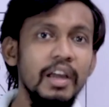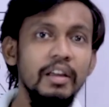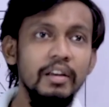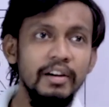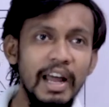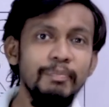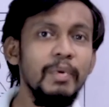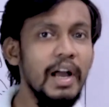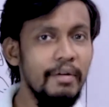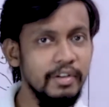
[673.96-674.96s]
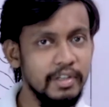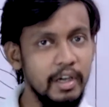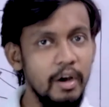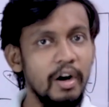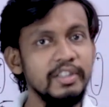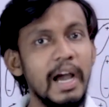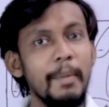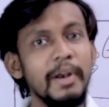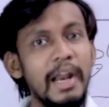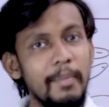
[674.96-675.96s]
ऋणात्मक आवेश है और जहां
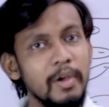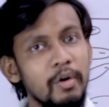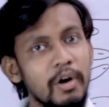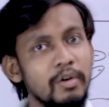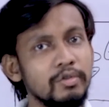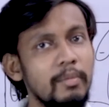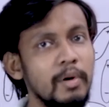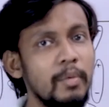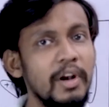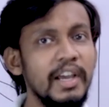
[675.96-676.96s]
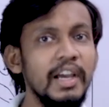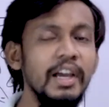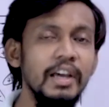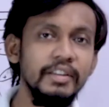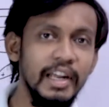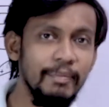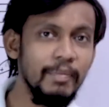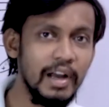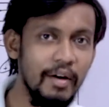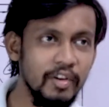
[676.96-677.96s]
पे नाभिक होगा उसको हम लोग बोलेंगे
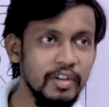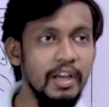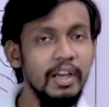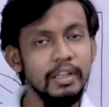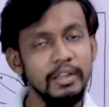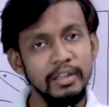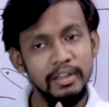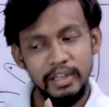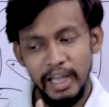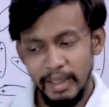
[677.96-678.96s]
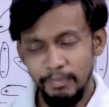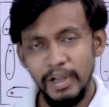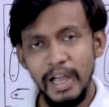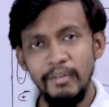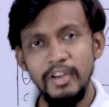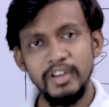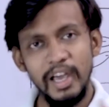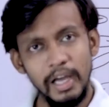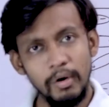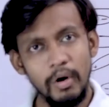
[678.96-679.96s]
धनात्मक आवेश है धनात्मक आवेश
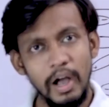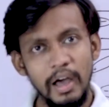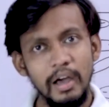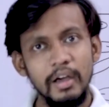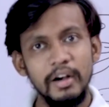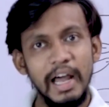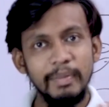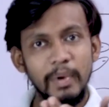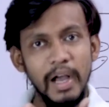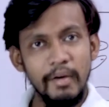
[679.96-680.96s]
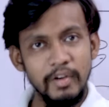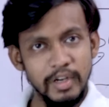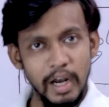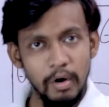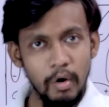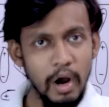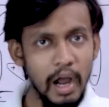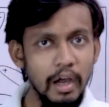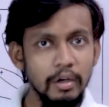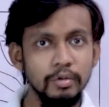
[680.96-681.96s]
अलग होगा ऋणात्मक आवेश अलग
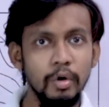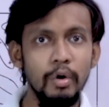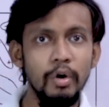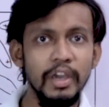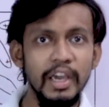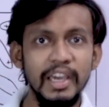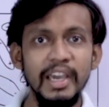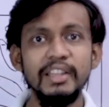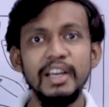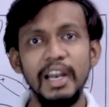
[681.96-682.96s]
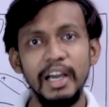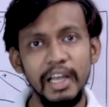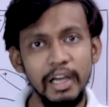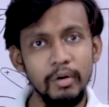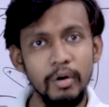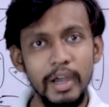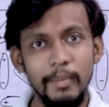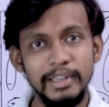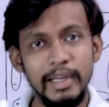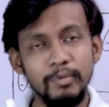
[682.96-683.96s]
होगा दोनों के केंद्र अलग अलग होंगे
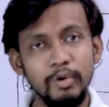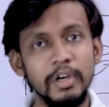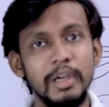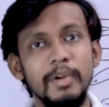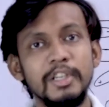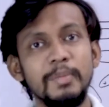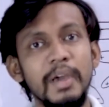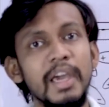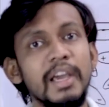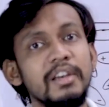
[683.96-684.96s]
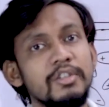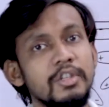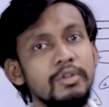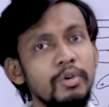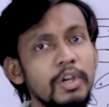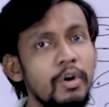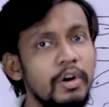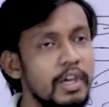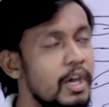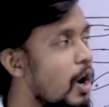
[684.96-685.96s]
मतलब दोनों के बीच में एक निश्चित दूरी
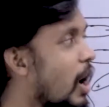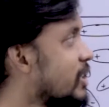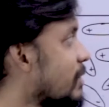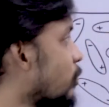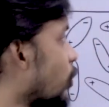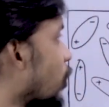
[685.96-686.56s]
होगी और जब दोनों